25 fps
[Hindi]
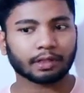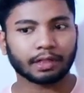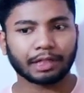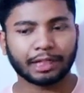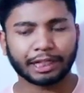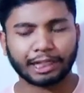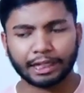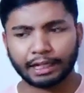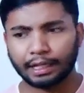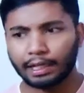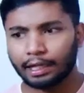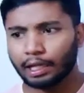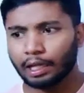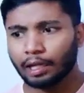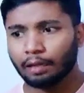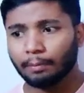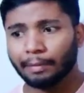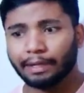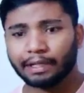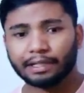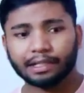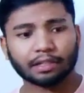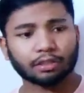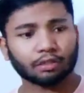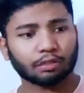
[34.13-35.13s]
ठीक है
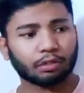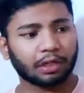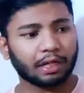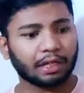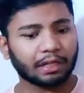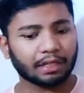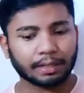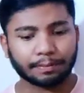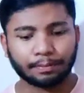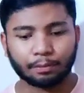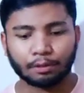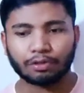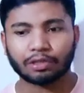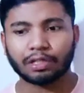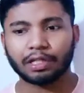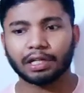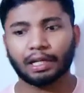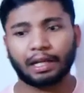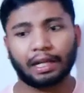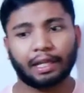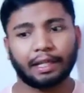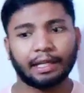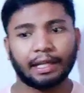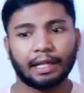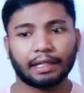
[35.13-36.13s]
भाई जिसको लेज़र पोस्टिंग
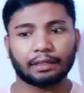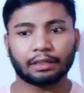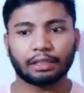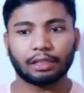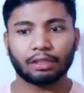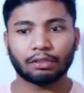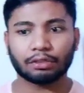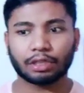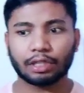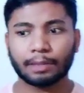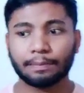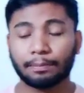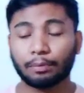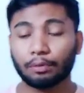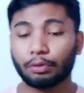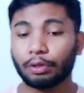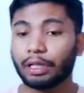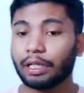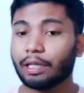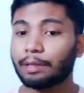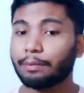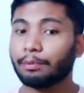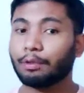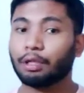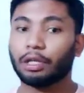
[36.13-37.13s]
नहीं आती है उसकी
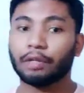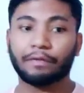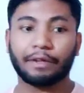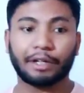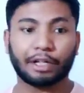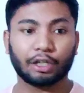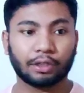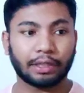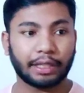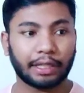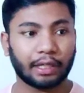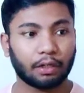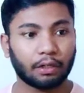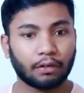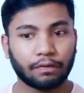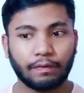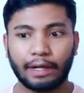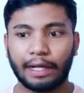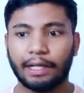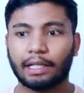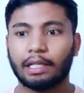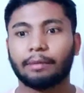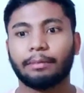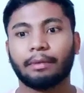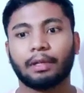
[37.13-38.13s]
पूरी की पूरी वीडियो देख लो
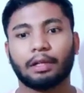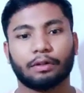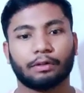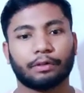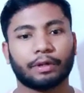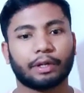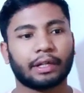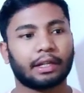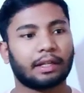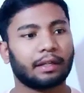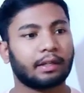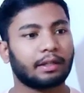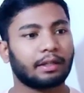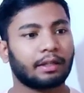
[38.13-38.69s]
फायदे में रहोगे